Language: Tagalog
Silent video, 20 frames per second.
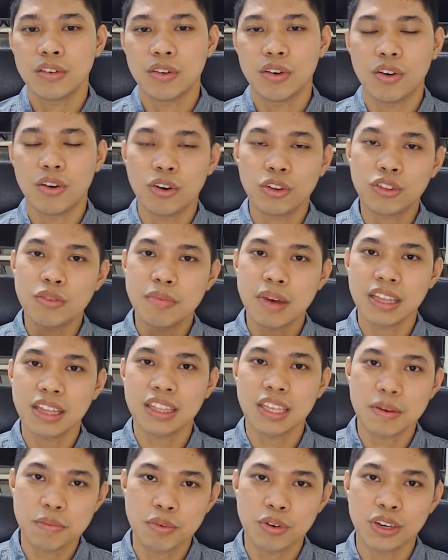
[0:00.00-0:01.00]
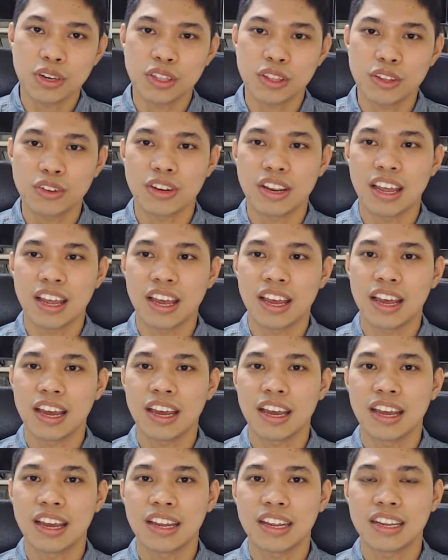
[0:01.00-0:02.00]
automatic po ito na
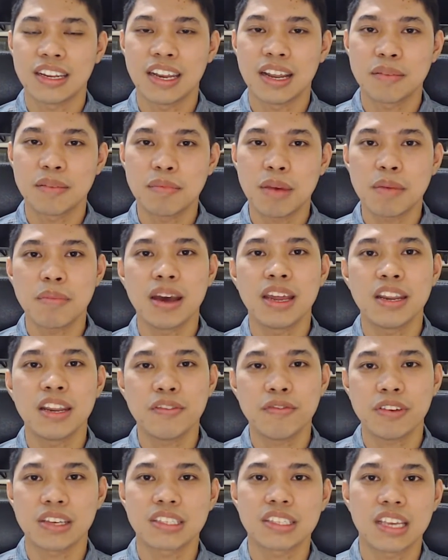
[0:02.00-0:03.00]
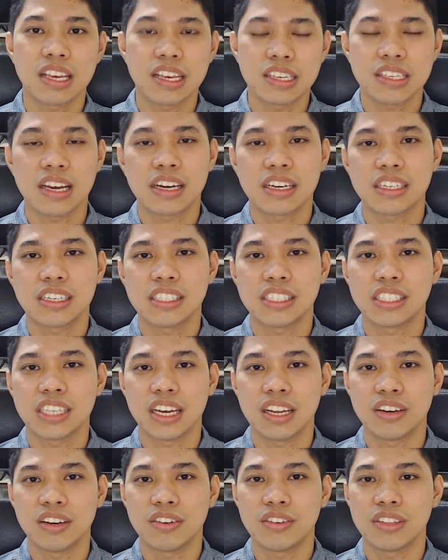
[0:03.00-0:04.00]
nagmamanifest sa isang
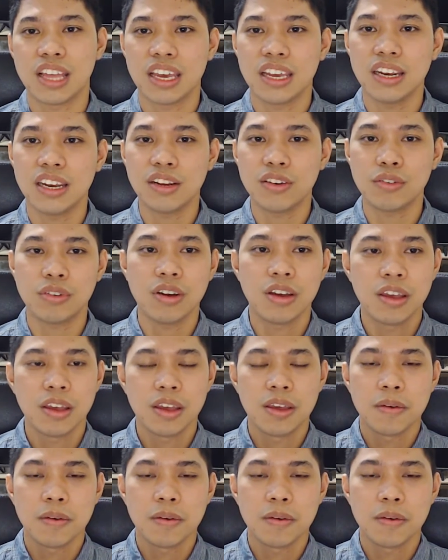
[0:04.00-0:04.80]
Kristiyano dahil kung